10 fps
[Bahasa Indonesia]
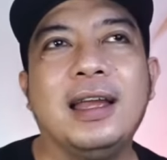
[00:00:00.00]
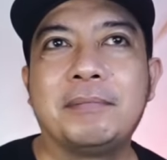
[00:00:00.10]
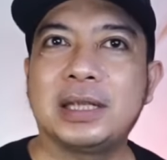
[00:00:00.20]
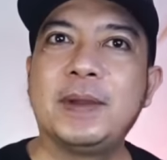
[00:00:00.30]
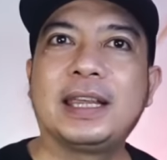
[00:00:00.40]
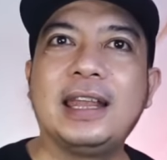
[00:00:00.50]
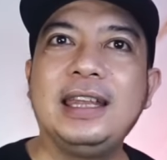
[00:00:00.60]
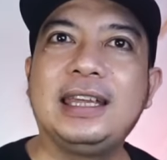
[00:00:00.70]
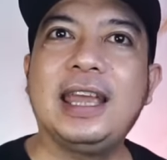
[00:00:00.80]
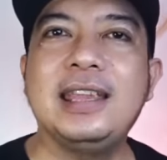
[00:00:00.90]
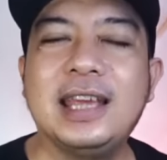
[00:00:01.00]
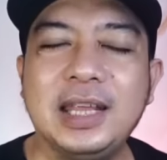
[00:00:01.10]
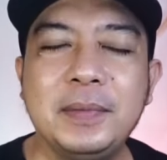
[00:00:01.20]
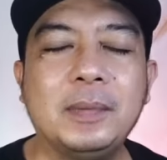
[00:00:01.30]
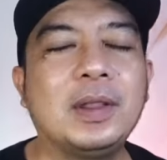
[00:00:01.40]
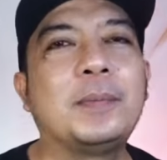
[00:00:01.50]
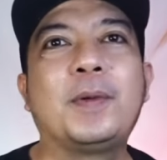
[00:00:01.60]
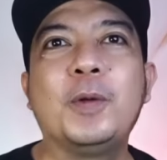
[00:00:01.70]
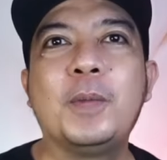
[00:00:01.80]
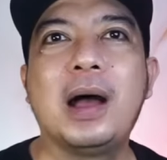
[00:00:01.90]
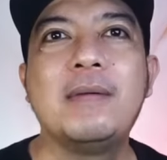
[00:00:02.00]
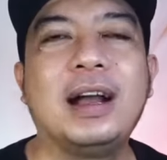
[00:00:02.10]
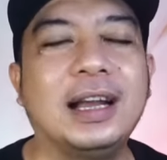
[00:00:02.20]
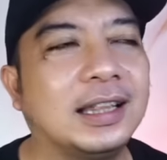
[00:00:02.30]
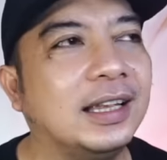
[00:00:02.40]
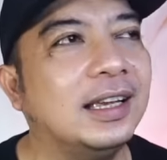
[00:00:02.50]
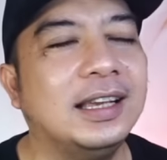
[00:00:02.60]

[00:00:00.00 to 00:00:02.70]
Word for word: pas bagian nya nih bener-bener berubah banget